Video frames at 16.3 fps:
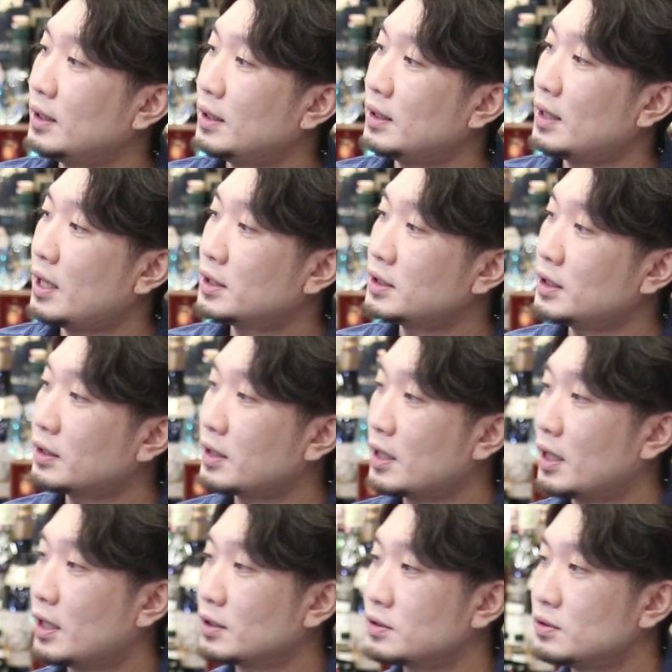えー、秋田
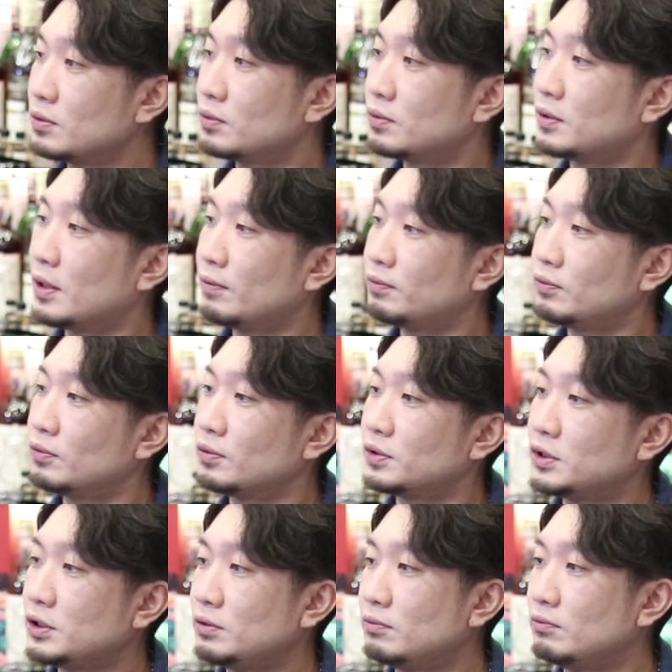県初の
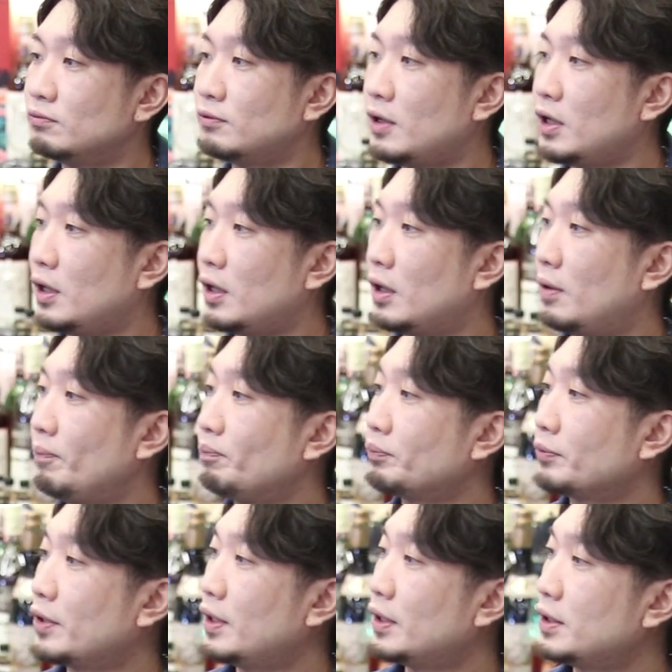クラフトジンは
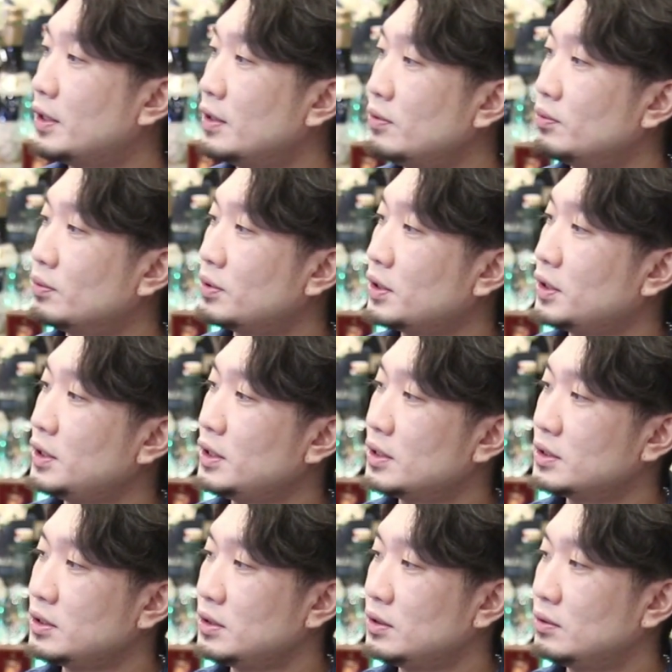えー、伝統的
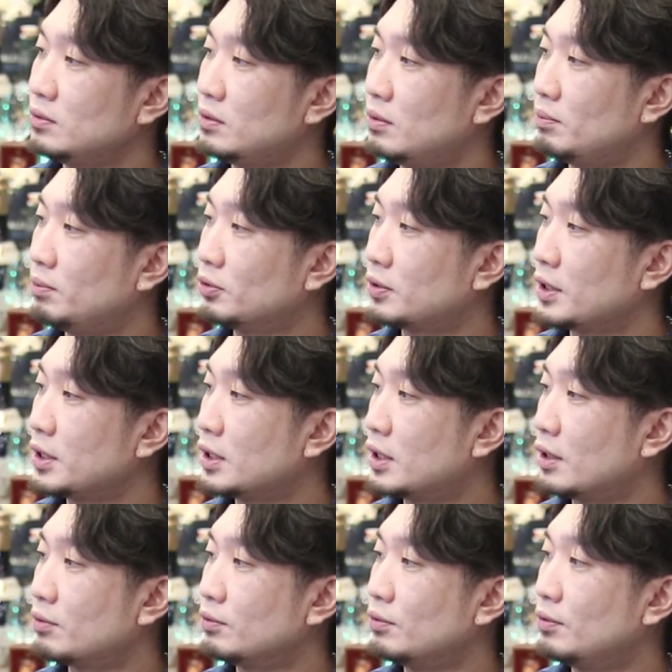なジンの
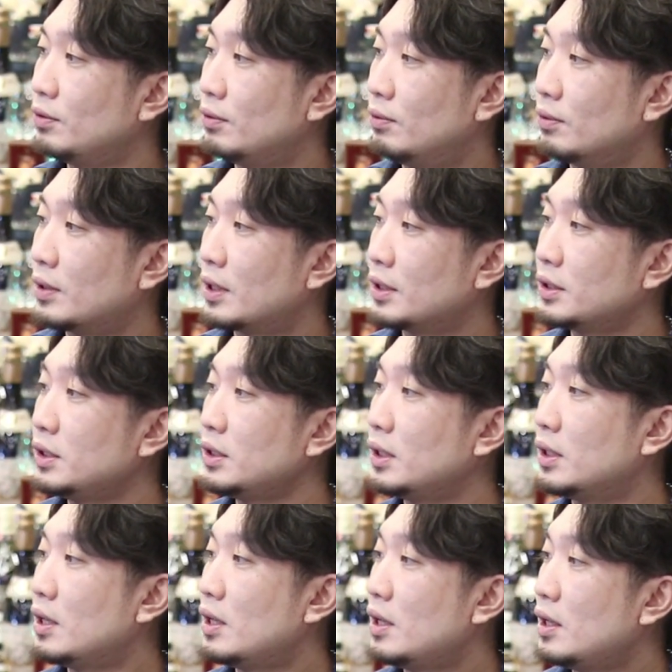ボタニカルの他
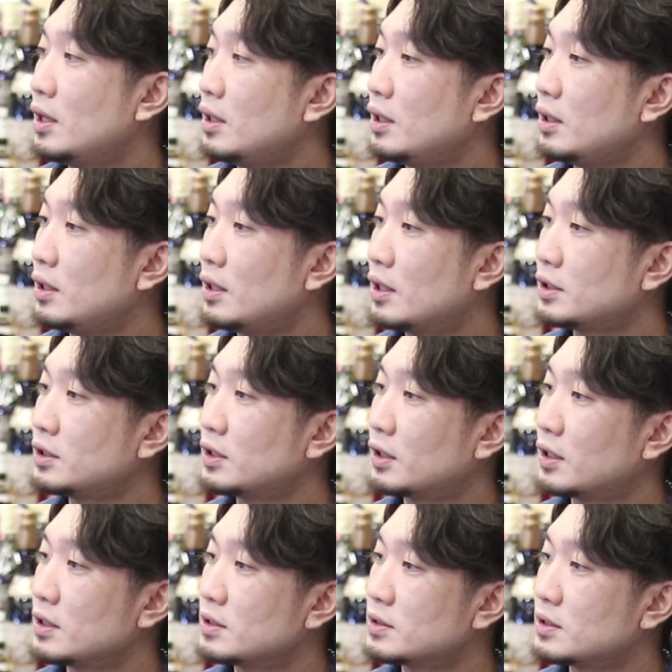に、えー、秋
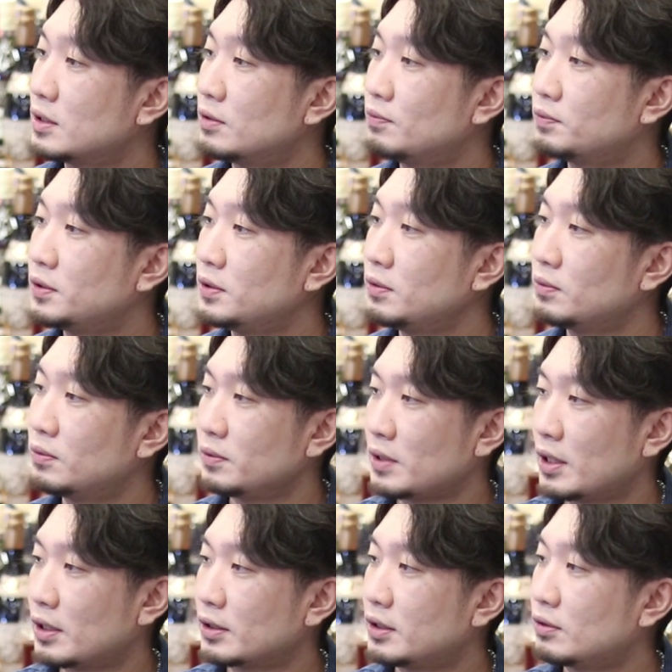田県産の
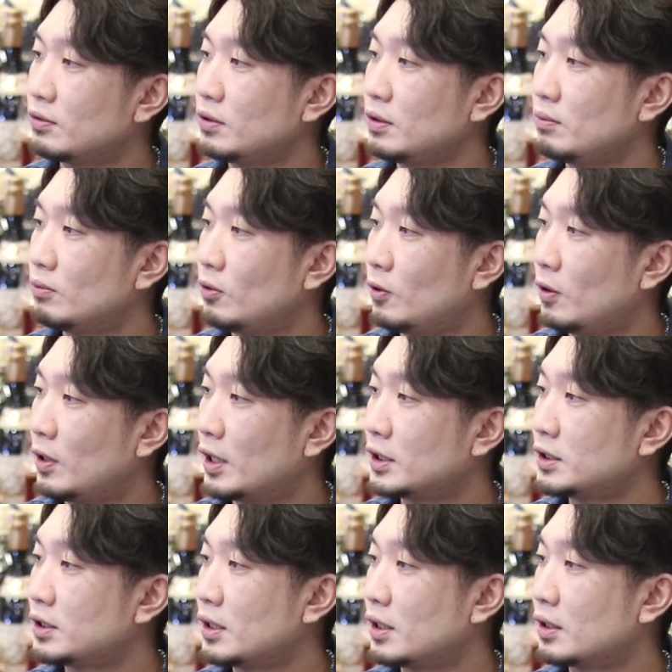フキノトウや菊芋
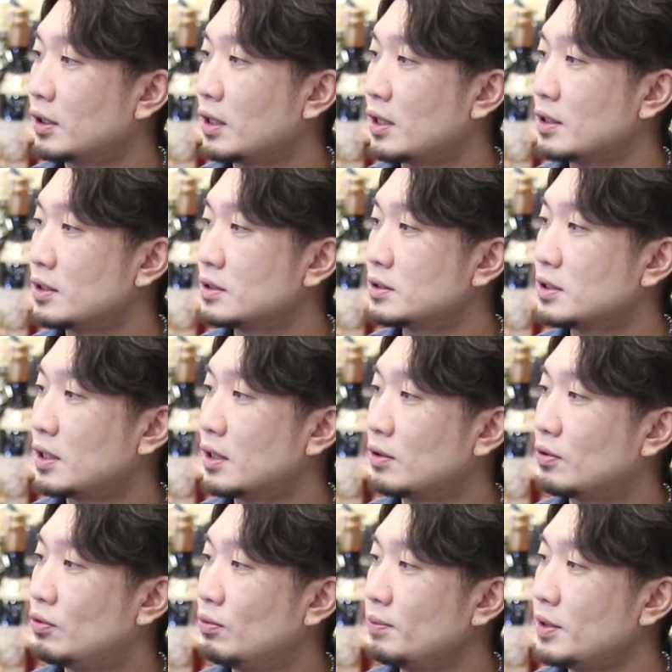秋田県
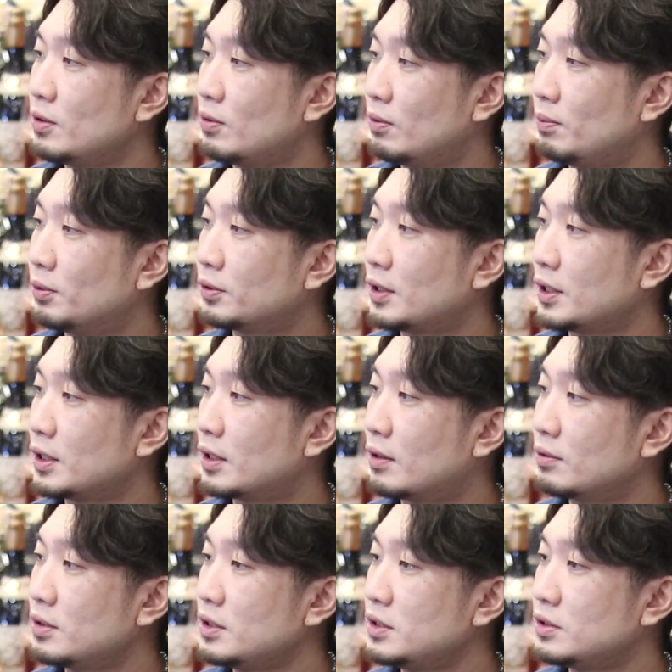産米を
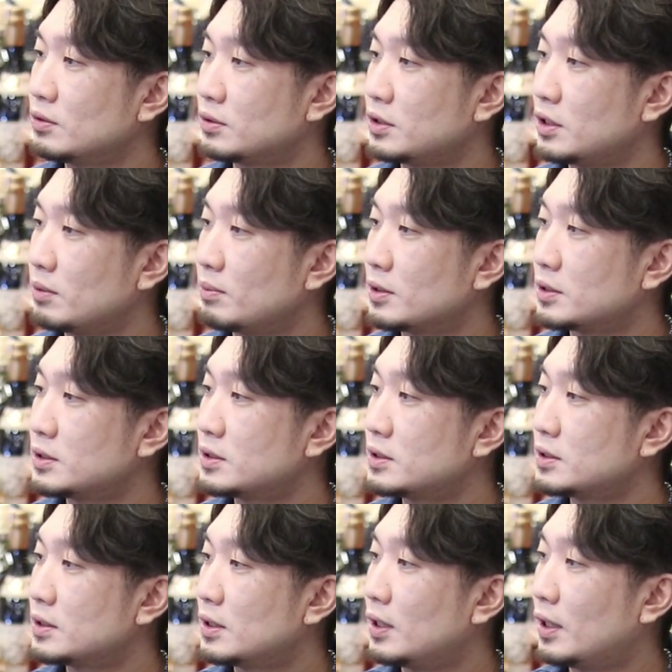ボタニカルに使用していま
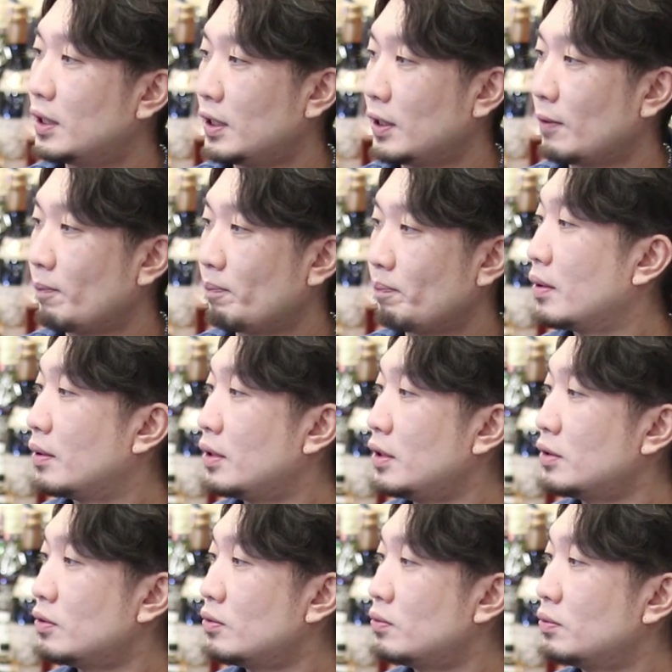す、はい、
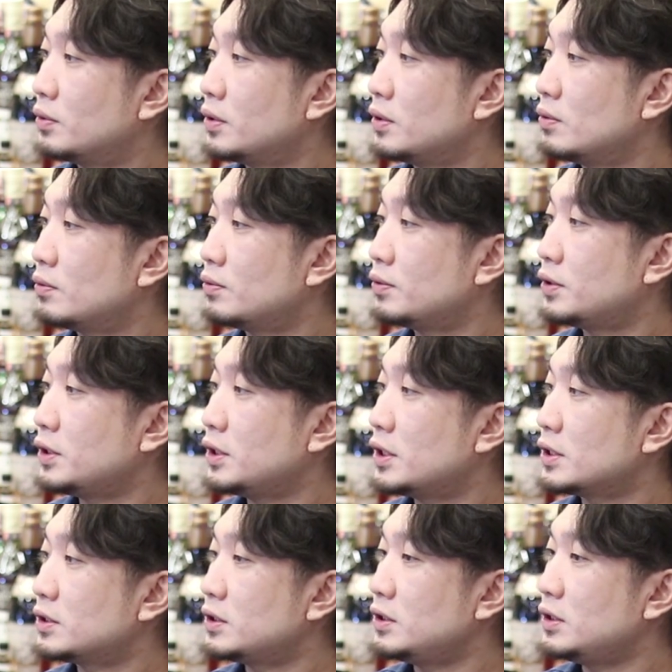冷凍庫でよく冷
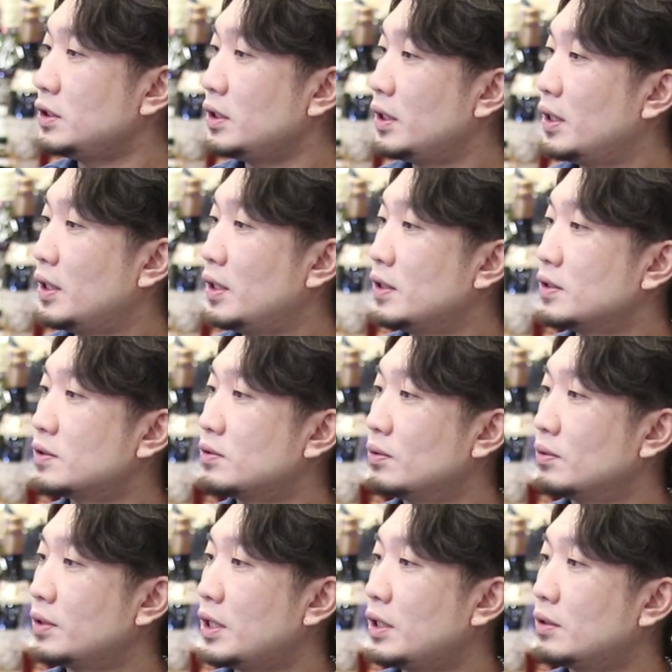やし
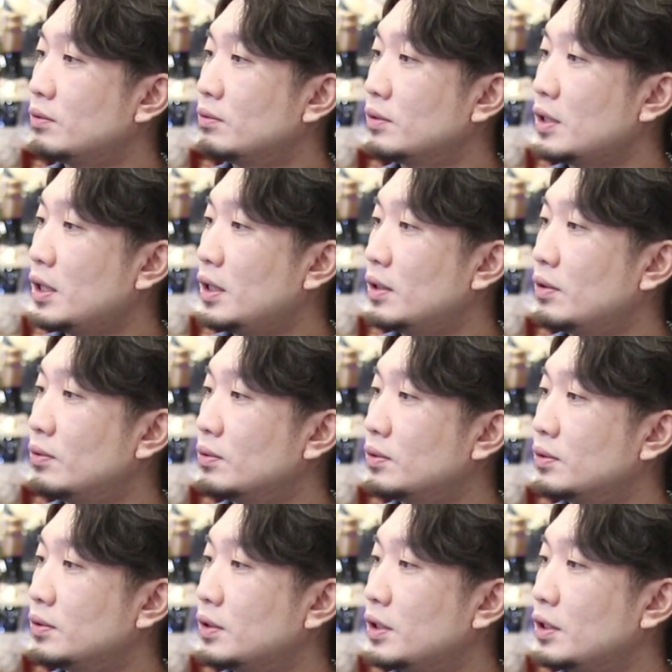ストレートや
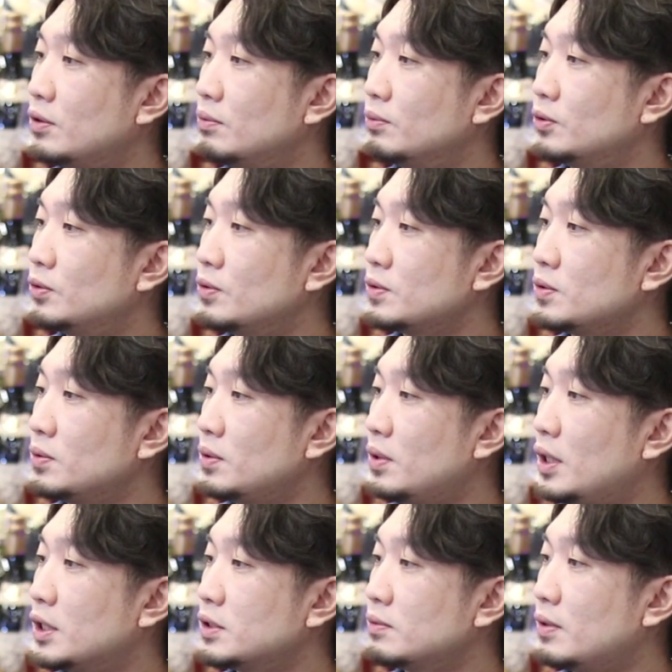ロックで飲むとそ
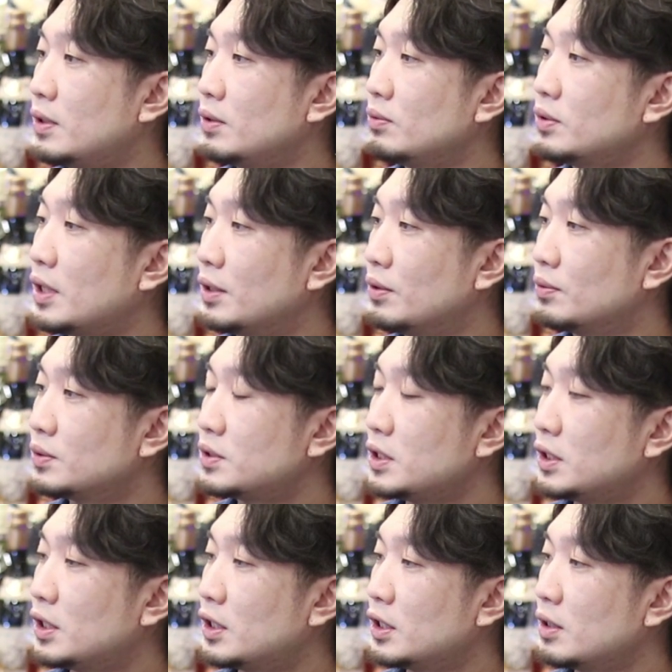の味わいを堪能し
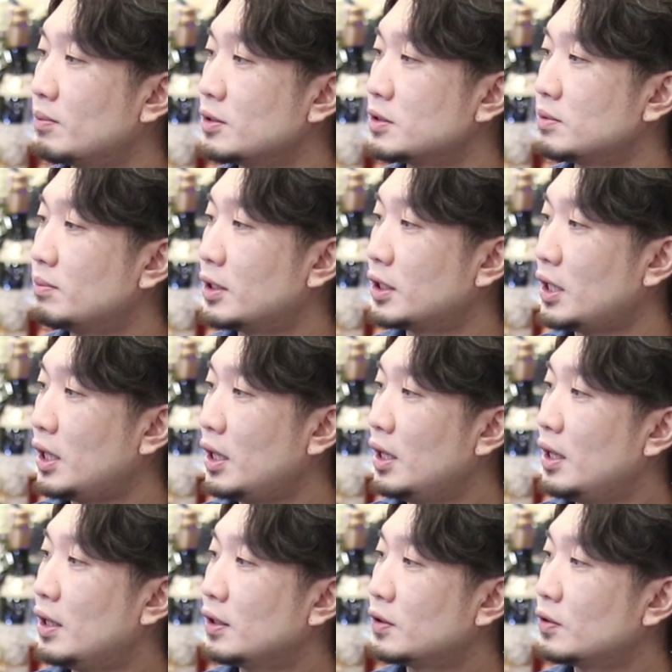ていただけますま
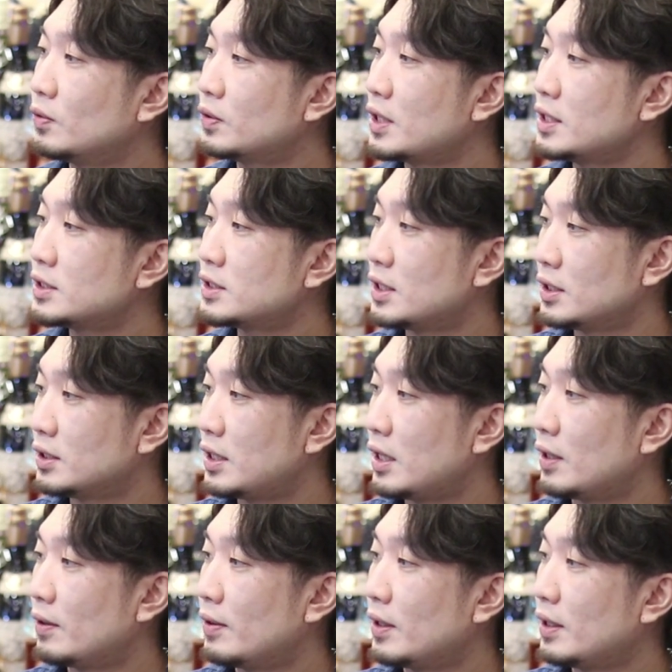た強炭酸
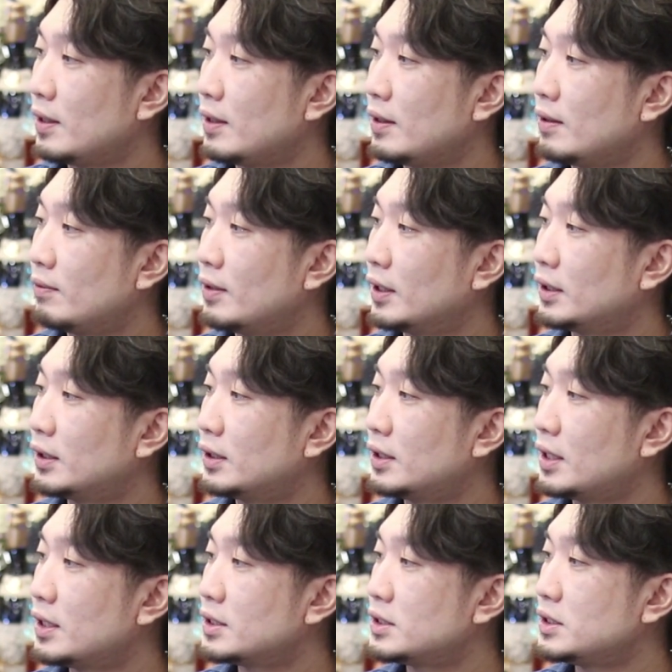で、えー、
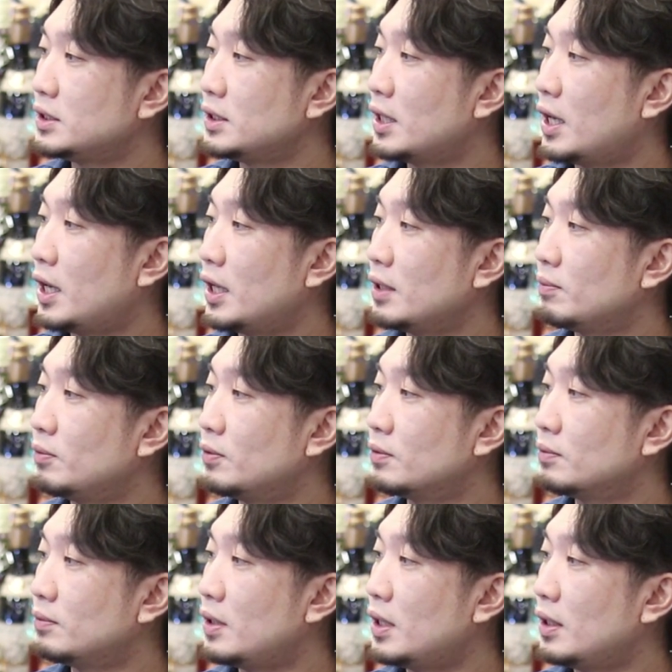割った
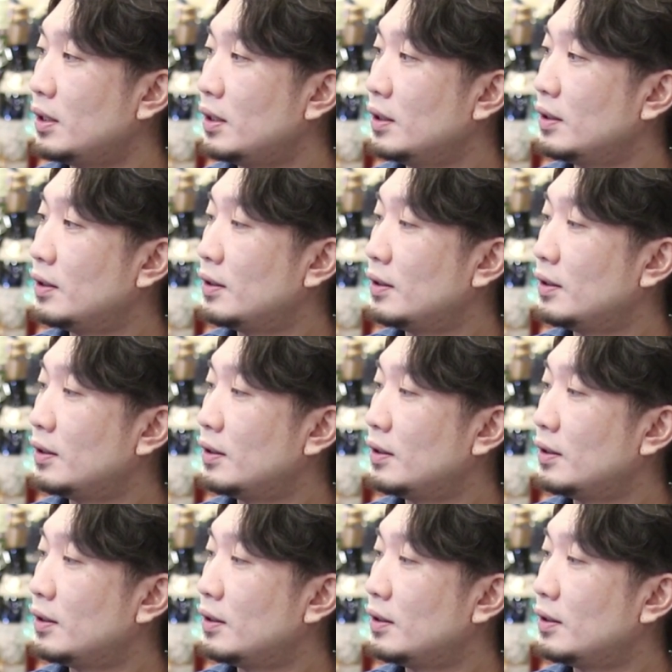ジンハイボールは